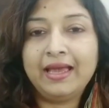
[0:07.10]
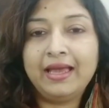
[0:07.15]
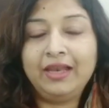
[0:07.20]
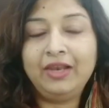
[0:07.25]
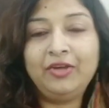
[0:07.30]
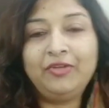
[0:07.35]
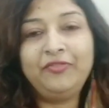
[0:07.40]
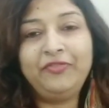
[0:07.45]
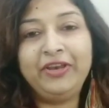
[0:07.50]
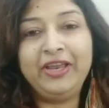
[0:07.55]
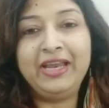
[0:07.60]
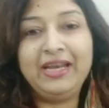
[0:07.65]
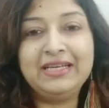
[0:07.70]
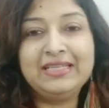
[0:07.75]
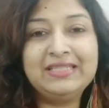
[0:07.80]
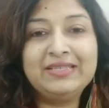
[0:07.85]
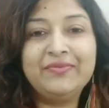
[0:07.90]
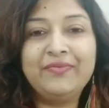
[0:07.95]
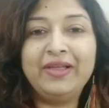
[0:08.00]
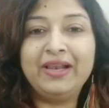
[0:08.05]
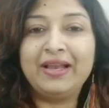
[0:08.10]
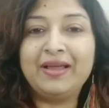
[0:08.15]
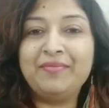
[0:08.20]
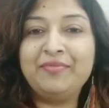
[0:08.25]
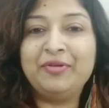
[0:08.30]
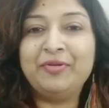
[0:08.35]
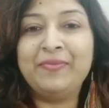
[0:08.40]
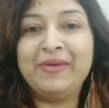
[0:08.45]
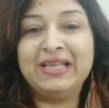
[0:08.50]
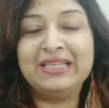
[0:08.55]
हेलो फ्रेंड्स
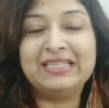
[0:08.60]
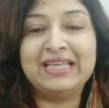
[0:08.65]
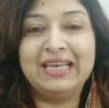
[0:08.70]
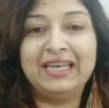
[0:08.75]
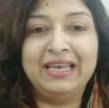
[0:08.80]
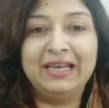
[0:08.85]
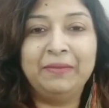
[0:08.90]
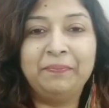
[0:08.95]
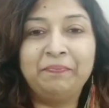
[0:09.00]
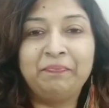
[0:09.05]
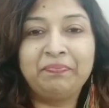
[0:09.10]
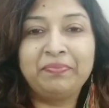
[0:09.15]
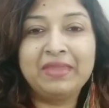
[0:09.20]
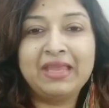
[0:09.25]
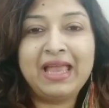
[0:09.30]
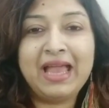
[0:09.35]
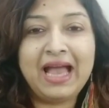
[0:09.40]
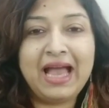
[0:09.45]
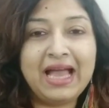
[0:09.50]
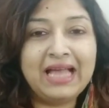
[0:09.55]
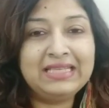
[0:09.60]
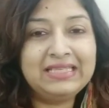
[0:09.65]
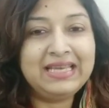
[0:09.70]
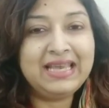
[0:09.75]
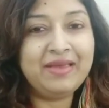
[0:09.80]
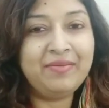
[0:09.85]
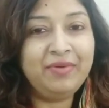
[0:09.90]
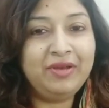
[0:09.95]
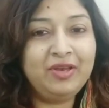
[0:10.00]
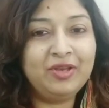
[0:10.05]
वेलकम टू माय चैनल आज
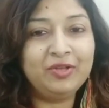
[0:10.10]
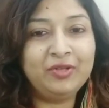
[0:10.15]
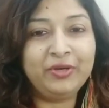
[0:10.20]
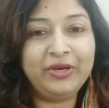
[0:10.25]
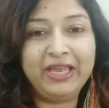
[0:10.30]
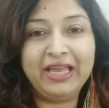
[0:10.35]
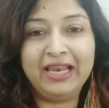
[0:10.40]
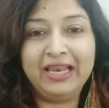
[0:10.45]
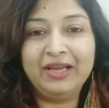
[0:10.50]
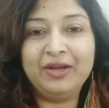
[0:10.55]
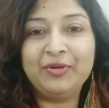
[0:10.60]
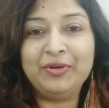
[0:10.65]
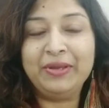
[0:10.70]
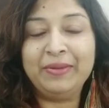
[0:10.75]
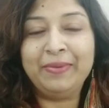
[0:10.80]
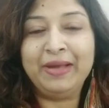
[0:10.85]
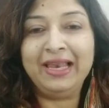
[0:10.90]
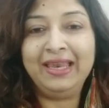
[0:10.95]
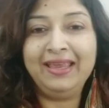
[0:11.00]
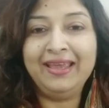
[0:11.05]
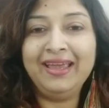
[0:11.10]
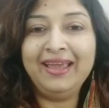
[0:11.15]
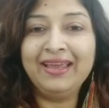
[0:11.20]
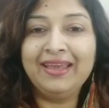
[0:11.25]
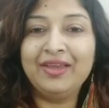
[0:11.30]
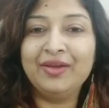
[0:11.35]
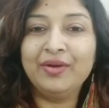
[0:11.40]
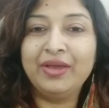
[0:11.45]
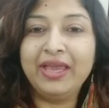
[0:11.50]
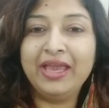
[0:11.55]
की ये वीडियो थोड़ी अलग होने वाली है
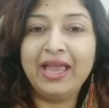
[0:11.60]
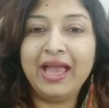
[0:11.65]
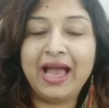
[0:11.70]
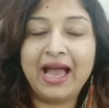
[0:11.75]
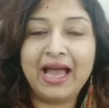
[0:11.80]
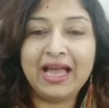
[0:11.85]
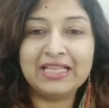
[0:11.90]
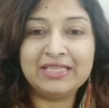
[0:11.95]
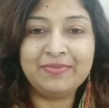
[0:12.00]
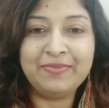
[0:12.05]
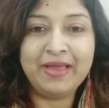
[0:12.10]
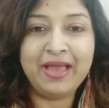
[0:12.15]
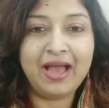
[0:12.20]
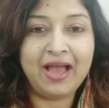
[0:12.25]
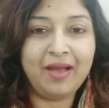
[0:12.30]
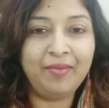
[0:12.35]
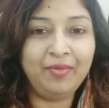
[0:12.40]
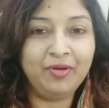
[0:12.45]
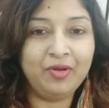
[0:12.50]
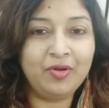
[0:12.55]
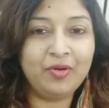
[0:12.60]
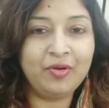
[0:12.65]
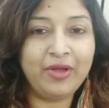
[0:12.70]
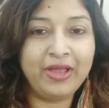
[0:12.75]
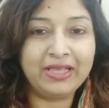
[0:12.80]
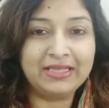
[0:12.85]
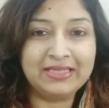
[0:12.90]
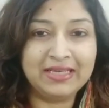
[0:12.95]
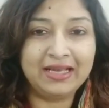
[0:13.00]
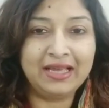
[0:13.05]
क्योंकि आज मैं आप लोगों को
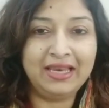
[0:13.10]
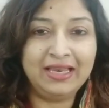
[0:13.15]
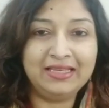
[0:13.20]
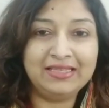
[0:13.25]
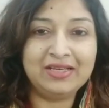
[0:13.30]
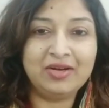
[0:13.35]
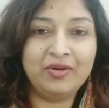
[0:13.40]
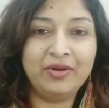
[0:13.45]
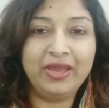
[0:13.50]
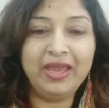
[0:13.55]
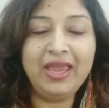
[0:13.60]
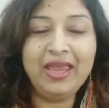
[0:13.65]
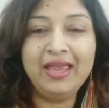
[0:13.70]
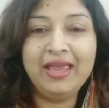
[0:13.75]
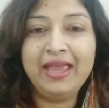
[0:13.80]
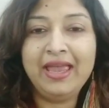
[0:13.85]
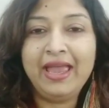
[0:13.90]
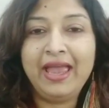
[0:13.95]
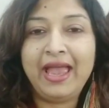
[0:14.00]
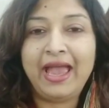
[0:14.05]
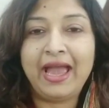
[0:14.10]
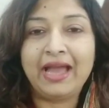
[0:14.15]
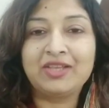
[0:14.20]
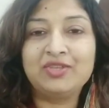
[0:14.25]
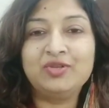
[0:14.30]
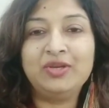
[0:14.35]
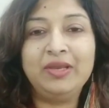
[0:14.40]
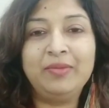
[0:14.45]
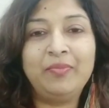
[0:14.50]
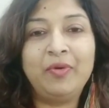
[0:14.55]
एक जगह ले जाऊंगी
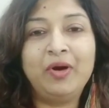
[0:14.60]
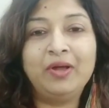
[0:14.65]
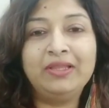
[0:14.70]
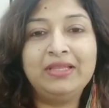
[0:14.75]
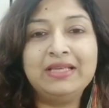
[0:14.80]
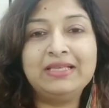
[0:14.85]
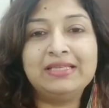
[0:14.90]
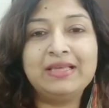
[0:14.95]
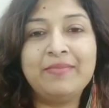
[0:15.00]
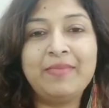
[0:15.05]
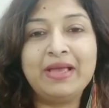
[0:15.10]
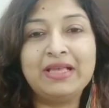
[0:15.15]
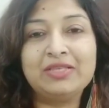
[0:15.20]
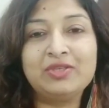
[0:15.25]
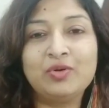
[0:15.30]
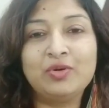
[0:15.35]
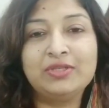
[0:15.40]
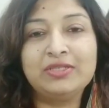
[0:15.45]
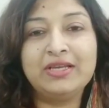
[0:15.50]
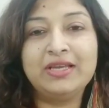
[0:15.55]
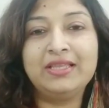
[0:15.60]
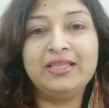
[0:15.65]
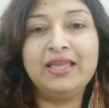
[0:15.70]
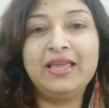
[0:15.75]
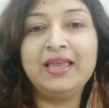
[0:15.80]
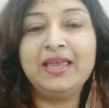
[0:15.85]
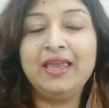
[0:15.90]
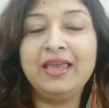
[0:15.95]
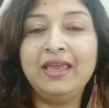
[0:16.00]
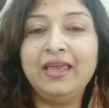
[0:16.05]
एक्चुअली बहुत दिन से मैं सोच रही
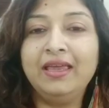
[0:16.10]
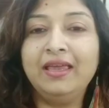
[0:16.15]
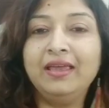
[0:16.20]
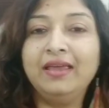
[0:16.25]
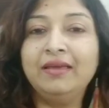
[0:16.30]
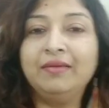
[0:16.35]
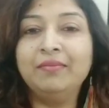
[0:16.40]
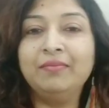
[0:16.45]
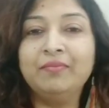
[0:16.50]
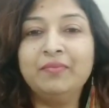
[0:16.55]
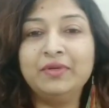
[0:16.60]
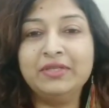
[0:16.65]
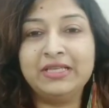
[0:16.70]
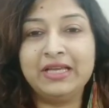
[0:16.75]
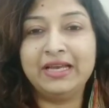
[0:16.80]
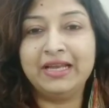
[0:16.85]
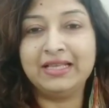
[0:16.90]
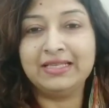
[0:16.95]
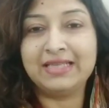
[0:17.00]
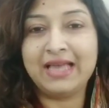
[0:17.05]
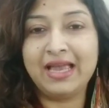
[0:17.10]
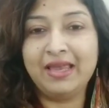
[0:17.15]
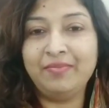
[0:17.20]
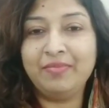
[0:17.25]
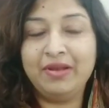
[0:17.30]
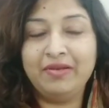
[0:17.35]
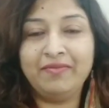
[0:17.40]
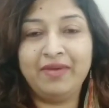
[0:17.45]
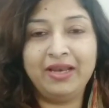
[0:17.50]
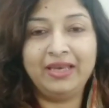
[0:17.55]
थी कि मुझे रजाई
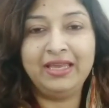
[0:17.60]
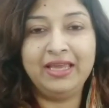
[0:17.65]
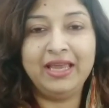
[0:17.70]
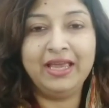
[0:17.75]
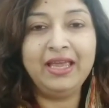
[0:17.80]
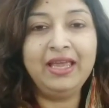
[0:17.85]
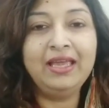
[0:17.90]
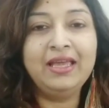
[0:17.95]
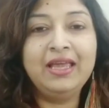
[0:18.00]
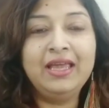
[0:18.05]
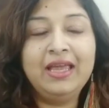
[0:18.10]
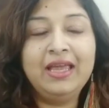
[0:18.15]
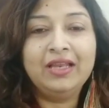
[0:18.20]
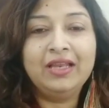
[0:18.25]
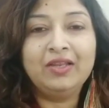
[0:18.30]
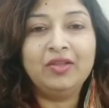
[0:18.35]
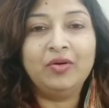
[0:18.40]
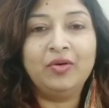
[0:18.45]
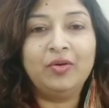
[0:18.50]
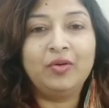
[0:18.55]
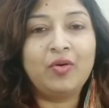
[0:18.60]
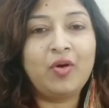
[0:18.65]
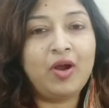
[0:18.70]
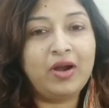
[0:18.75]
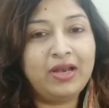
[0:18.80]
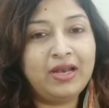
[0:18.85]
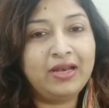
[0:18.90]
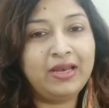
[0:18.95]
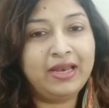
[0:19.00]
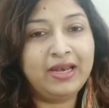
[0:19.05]
बनवानी है तो
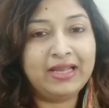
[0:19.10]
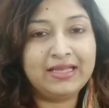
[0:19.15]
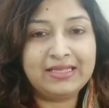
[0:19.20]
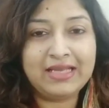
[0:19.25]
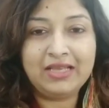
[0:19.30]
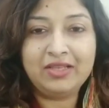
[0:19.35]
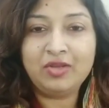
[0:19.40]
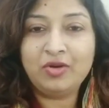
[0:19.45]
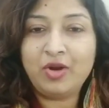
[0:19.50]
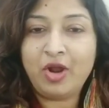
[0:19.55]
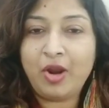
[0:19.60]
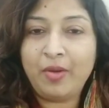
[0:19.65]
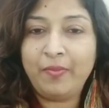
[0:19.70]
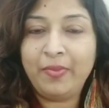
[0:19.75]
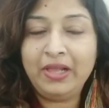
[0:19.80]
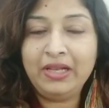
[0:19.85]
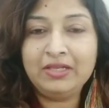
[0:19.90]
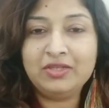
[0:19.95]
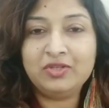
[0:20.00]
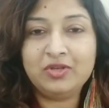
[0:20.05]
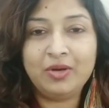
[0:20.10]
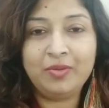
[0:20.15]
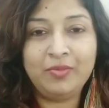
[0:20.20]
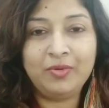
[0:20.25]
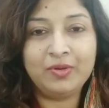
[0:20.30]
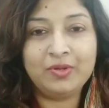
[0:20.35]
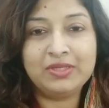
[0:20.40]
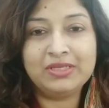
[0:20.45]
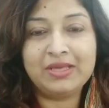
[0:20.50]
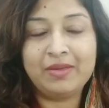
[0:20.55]
कॉटन की रजाई तो नॉर्मल जो हम
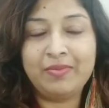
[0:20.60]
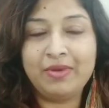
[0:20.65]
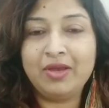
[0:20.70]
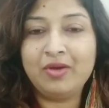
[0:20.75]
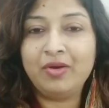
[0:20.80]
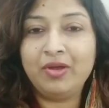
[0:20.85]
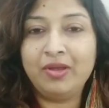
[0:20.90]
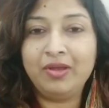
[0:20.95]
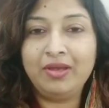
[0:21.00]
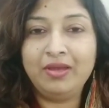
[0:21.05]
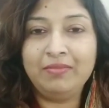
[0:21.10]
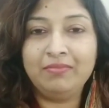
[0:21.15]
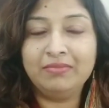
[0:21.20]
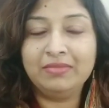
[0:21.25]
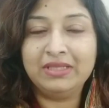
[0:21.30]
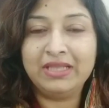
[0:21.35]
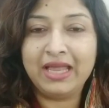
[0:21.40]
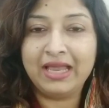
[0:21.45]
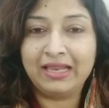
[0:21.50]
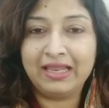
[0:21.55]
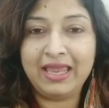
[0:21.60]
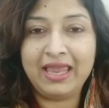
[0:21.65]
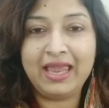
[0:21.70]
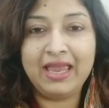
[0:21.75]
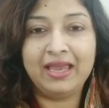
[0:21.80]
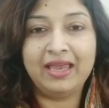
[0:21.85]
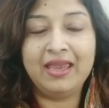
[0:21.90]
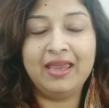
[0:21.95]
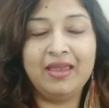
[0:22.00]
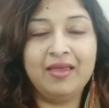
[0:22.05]
लोग सभी कोई देखते
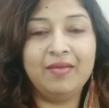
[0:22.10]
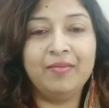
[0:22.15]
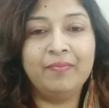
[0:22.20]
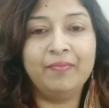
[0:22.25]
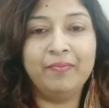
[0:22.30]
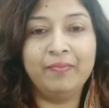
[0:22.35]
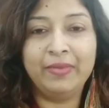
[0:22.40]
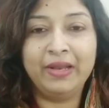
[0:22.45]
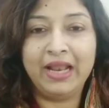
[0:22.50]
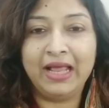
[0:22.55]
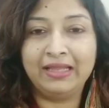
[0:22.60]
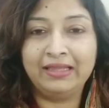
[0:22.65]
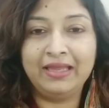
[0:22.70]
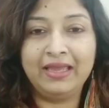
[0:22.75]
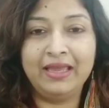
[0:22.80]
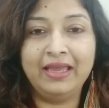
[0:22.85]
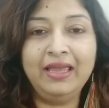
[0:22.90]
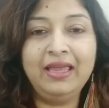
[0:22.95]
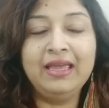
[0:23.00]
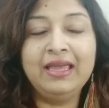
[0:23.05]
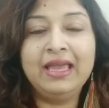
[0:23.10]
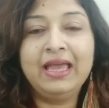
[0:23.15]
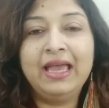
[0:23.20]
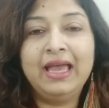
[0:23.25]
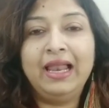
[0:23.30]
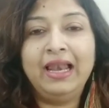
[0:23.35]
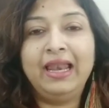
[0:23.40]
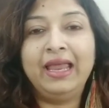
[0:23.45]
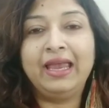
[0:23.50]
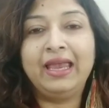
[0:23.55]
हैं कि बनाते हैं
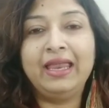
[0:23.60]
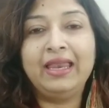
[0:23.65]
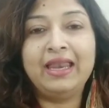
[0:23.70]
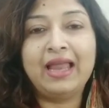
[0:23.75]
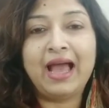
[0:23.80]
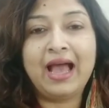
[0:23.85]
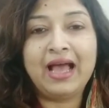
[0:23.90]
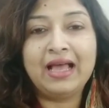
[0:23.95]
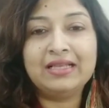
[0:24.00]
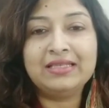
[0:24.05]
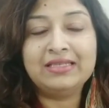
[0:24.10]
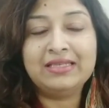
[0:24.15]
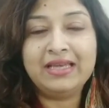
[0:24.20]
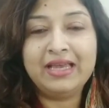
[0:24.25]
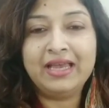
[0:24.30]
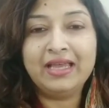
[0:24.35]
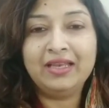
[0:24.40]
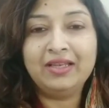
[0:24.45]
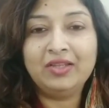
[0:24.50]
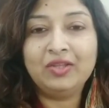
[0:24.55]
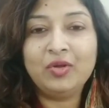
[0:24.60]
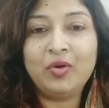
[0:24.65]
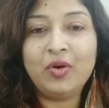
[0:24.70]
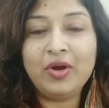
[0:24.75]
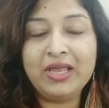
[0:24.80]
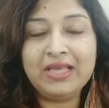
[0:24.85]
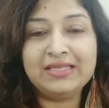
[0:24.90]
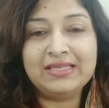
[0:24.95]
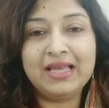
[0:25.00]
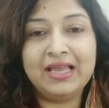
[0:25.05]
लेकिन आज ये
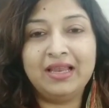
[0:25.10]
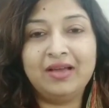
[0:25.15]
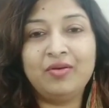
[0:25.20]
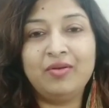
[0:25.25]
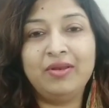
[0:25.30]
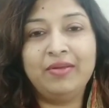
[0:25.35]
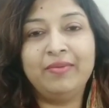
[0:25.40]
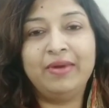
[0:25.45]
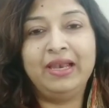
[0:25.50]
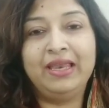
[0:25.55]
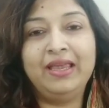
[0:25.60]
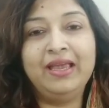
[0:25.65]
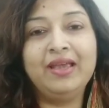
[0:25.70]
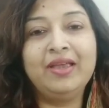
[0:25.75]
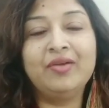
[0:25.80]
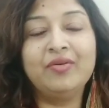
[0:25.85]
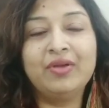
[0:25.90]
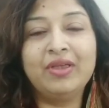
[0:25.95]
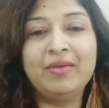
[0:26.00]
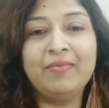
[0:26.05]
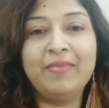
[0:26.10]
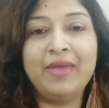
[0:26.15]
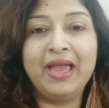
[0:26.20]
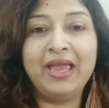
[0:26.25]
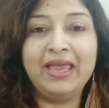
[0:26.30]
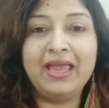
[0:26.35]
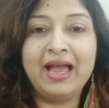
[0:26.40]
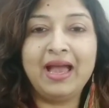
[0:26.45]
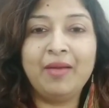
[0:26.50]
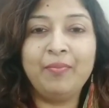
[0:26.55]
थोड़ी सी अलग होने वाली है क्योंकि मैं
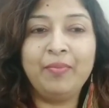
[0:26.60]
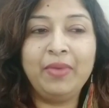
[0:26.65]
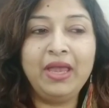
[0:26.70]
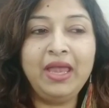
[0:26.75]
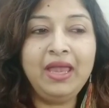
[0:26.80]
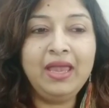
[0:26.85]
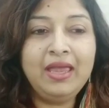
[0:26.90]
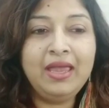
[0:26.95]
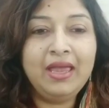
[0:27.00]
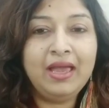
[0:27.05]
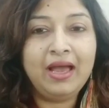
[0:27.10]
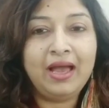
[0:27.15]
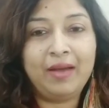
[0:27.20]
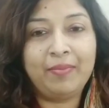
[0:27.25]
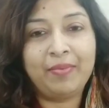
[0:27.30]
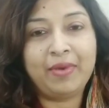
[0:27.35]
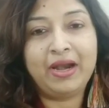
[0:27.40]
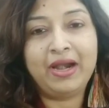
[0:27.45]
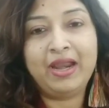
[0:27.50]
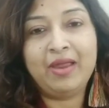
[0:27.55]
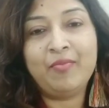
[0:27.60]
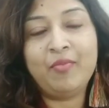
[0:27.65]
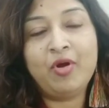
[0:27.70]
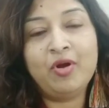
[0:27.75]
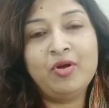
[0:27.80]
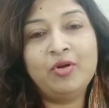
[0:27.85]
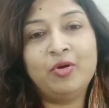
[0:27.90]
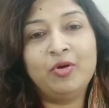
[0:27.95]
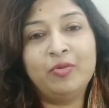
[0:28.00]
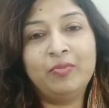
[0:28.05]
यहाँ पे आपका
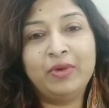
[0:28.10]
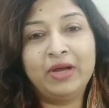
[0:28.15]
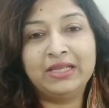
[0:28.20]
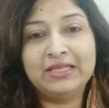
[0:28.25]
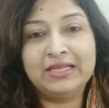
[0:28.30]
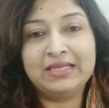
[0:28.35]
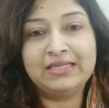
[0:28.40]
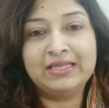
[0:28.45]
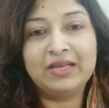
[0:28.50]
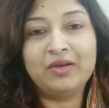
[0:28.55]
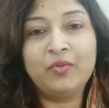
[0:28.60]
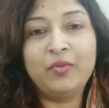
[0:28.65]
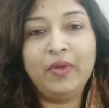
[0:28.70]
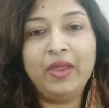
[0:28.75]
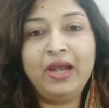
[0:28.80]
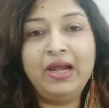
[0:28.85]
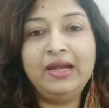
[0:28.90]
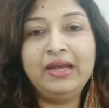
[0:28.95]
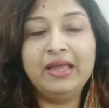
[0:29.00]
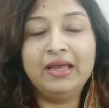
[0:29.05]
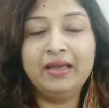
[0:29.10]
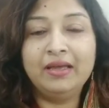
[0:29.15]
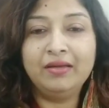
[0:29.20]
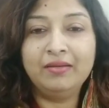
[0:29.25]
रेमोंड होम का जैसे क्विल्ट